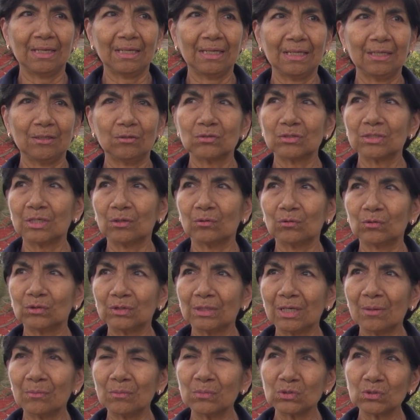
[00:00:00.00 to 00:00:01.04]
Y nos
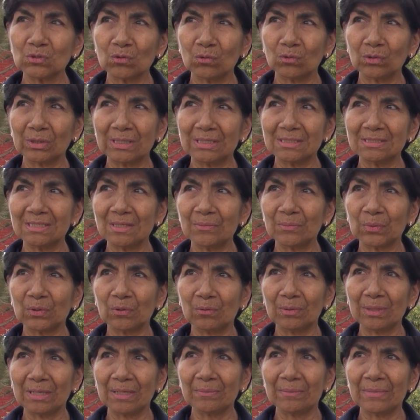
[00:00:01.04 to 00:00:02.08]
encontramos con este
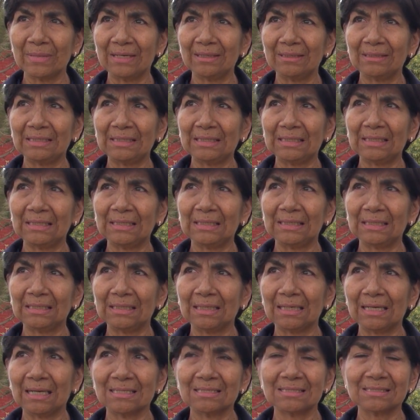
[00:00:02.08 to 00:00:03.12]
problema
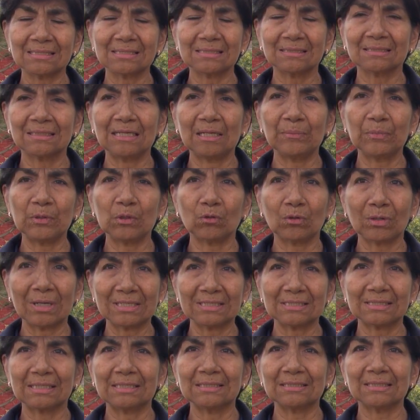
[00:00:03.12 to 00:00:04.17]
del gas, del
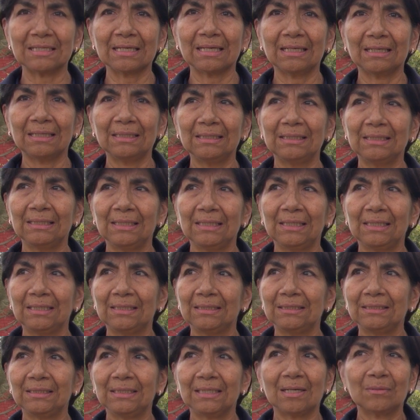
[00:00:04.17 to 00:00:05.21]
biogás que está,
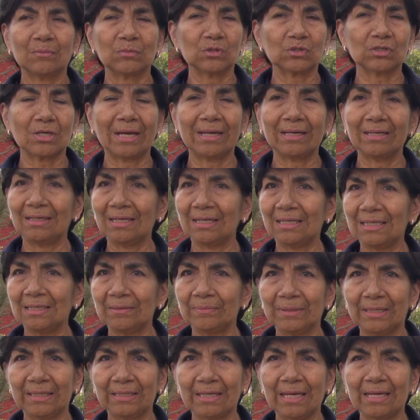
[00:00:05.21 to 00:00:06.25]
digamos, a aire
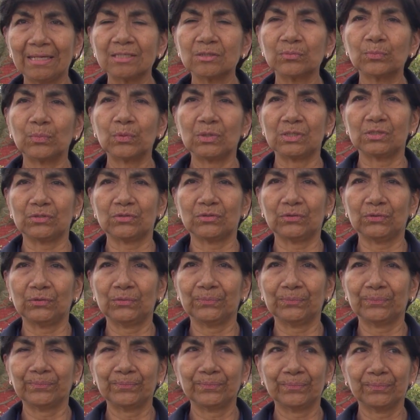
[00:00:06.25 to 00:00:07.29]
libre, y expuesto.
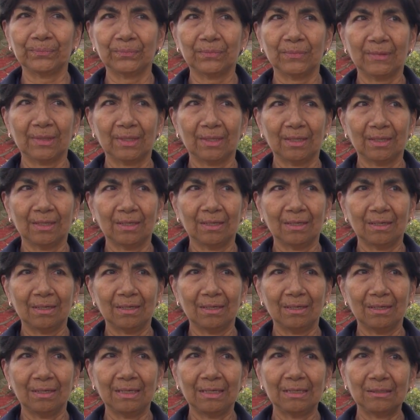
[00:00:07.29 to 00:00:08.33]

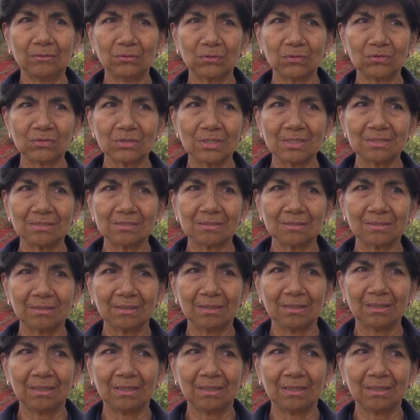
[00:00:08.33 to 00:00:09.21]
Entonces,